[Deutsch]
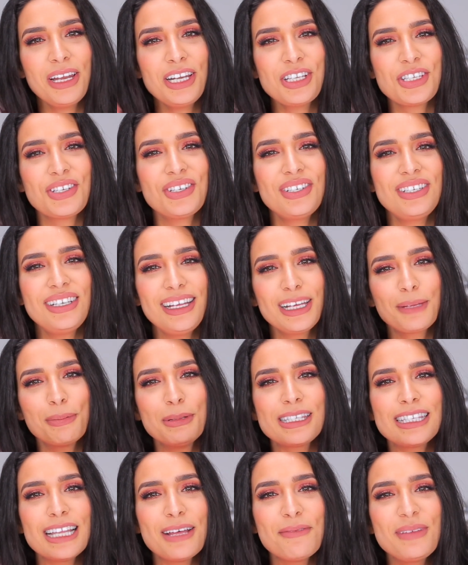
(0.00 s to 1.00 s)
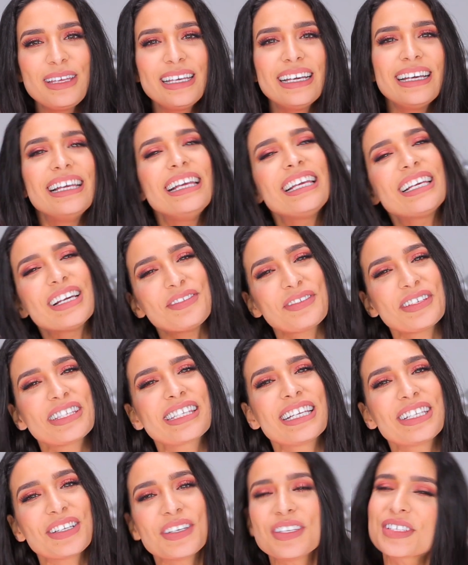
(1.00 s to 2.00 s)
meine Schönen, ich bin's Lamia. Ich hoffe, es
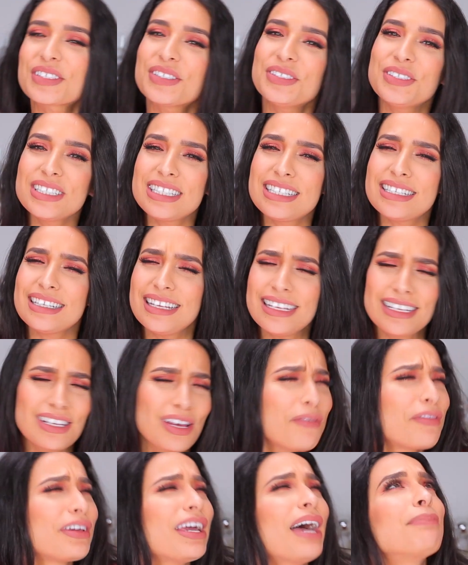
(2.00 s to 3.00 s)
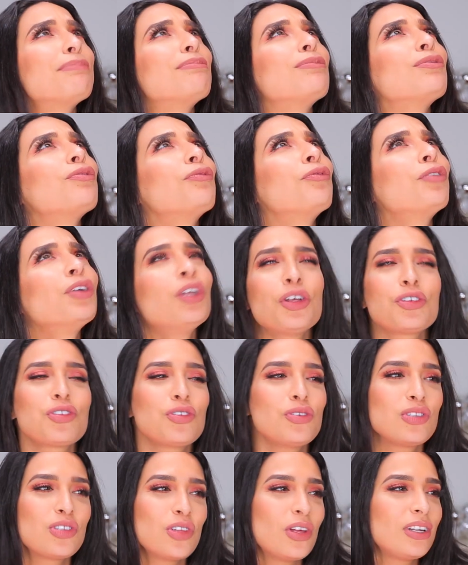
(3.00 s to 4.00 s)
geht euch gut. Ich hoffe, ihr habt einen
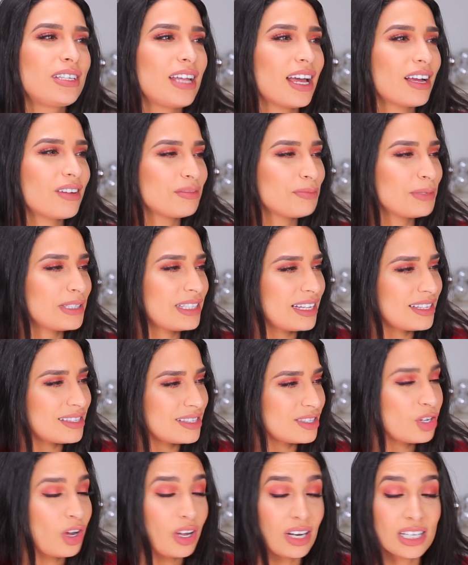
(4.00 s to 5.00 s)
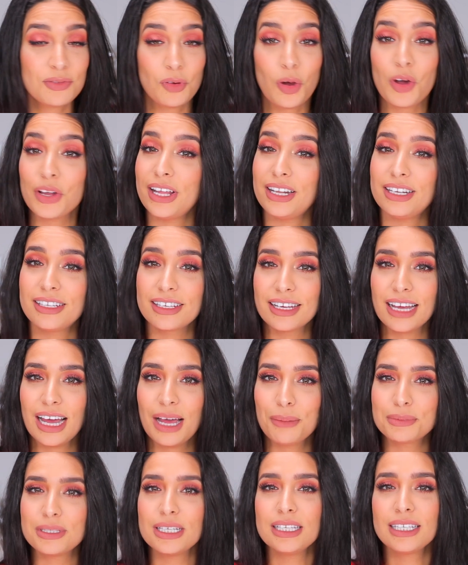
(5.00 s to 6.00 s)
wunderschönen Sonntag und bis jetzt ein tolles Wochenende
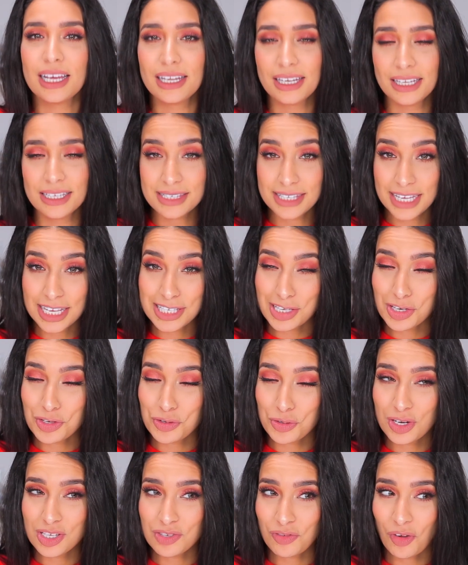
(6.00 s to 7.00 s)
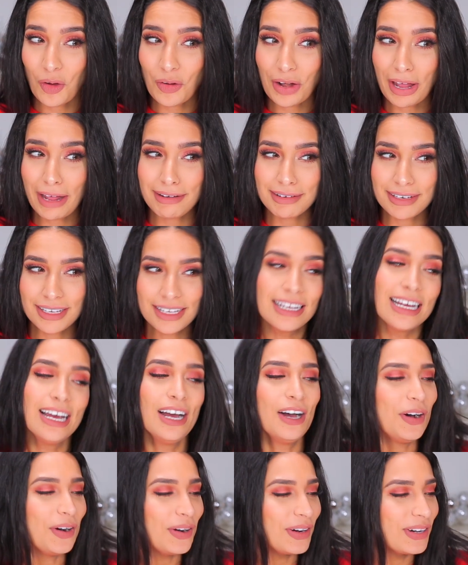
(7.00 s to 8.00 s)
gehabt. Ich hatte ein sehr, sehr schönes Wochenende.
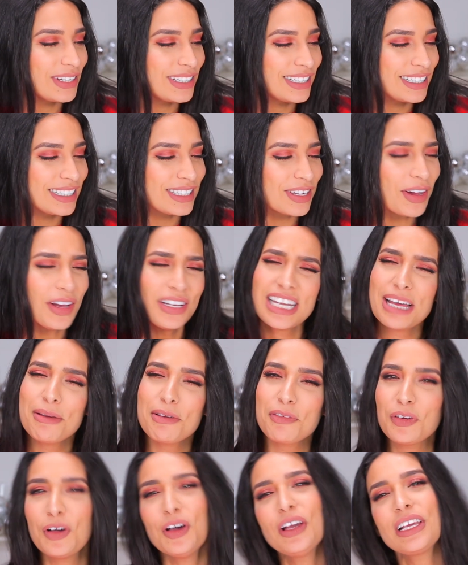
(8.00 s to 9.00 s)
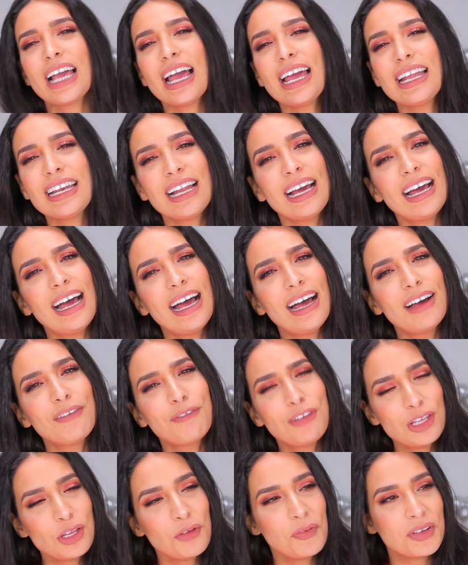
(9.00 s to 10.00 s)
Und heute habe ich für euch ein
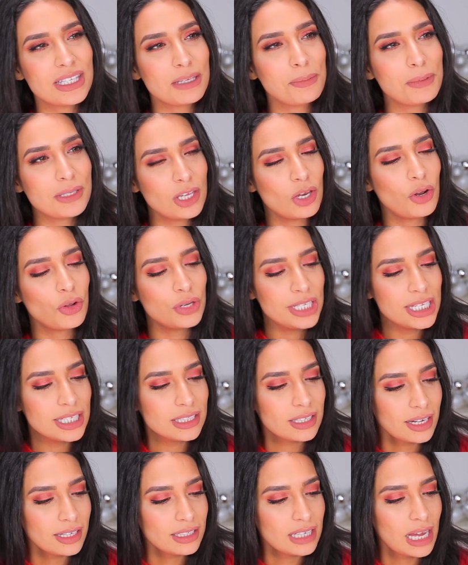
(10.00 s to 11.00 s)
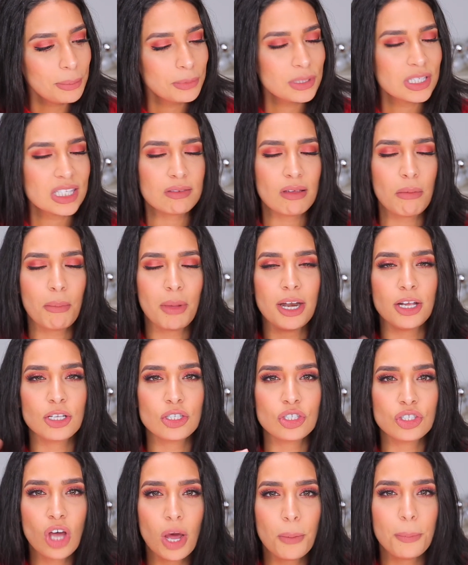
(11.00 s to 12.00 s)
Video, was ich bisher noch nie gedreht habe, und zwar meine
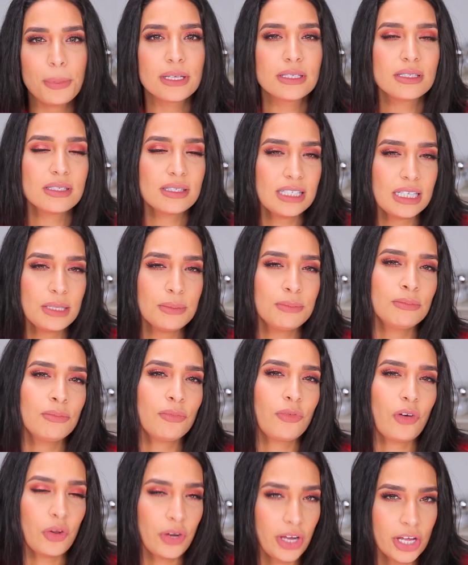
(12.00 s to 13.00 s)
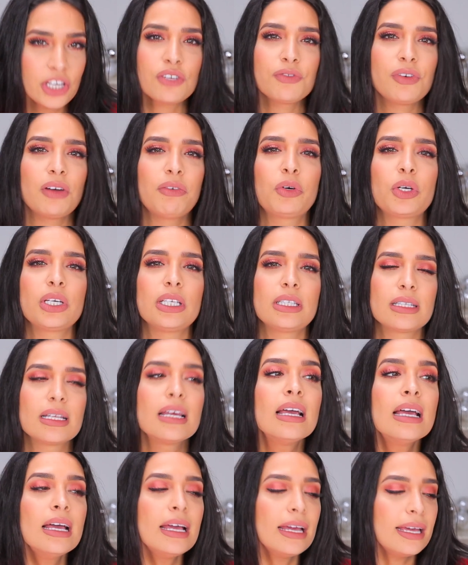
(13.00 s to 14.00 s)
Top 7 Foundation-Favoriten.
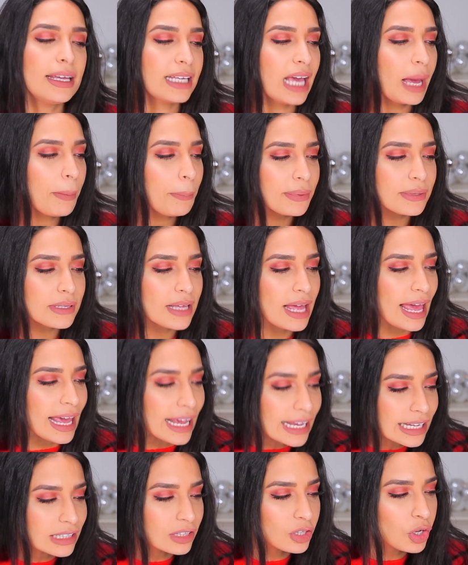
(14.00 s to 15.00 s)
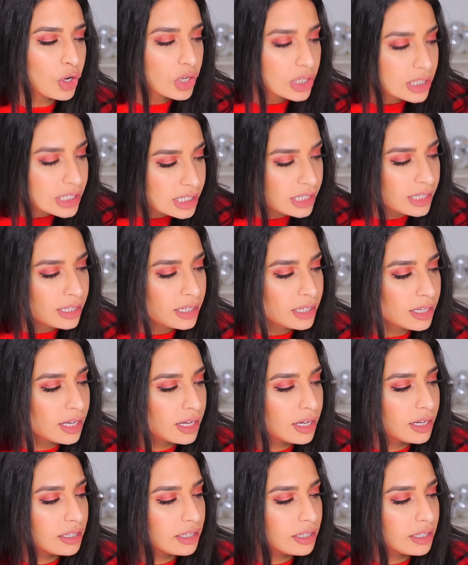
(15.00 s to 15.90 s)
Ich habe echt noch nie